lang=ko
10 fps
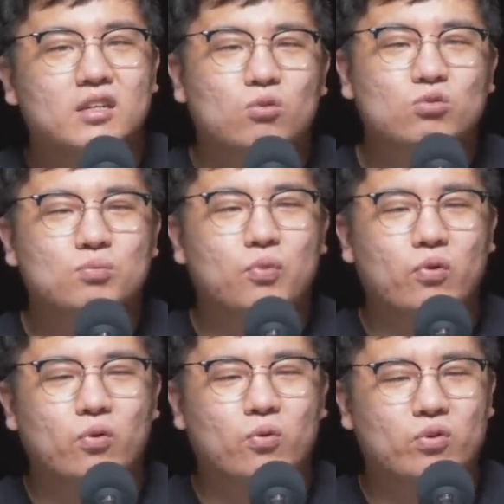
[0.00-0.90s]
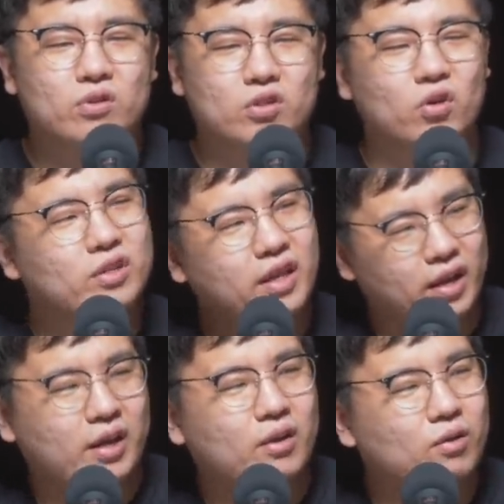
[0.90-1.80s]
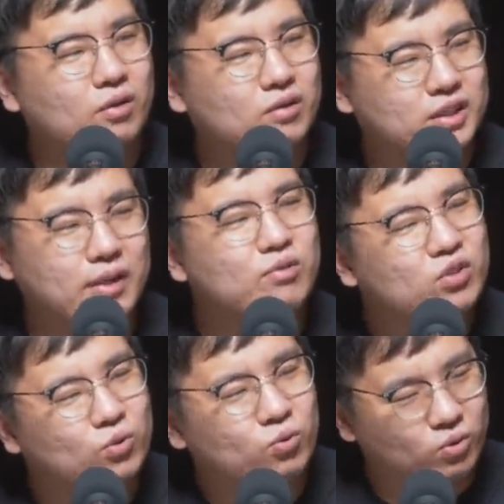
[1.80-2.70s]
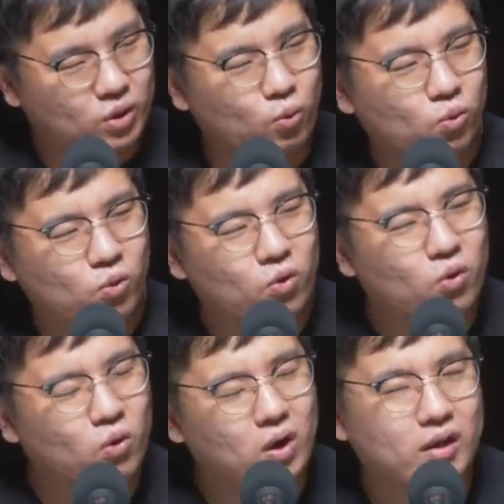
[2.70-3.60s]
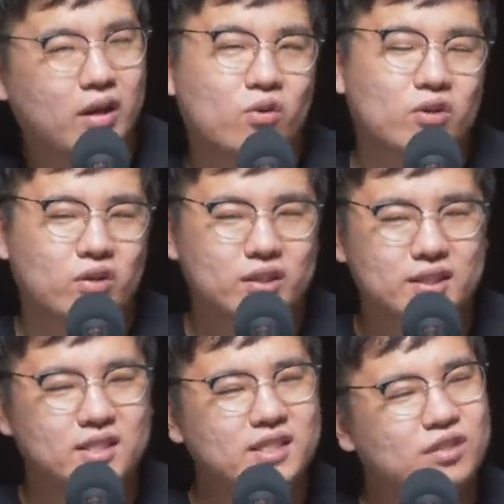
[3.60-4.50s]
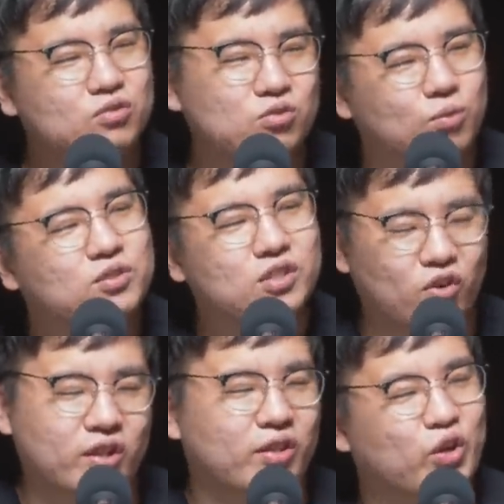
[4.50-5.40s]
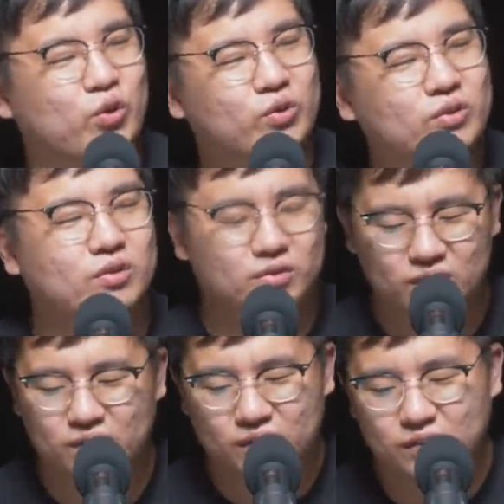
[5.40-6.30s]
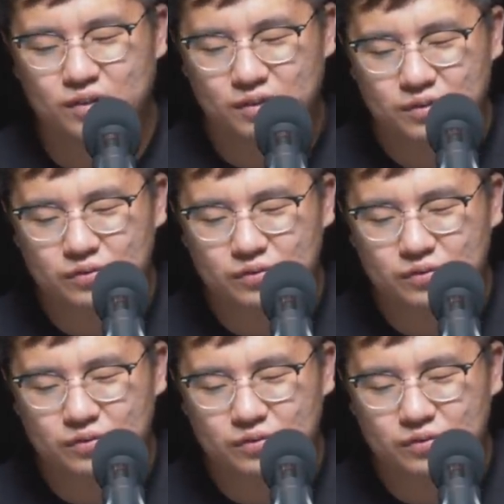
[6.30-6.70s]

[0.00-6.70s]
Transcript: 홍준표를 절대 재밌어도 이렇게 옹호하거나 이렇게 지지할 수는 없을 것 같아요. 맞습니다.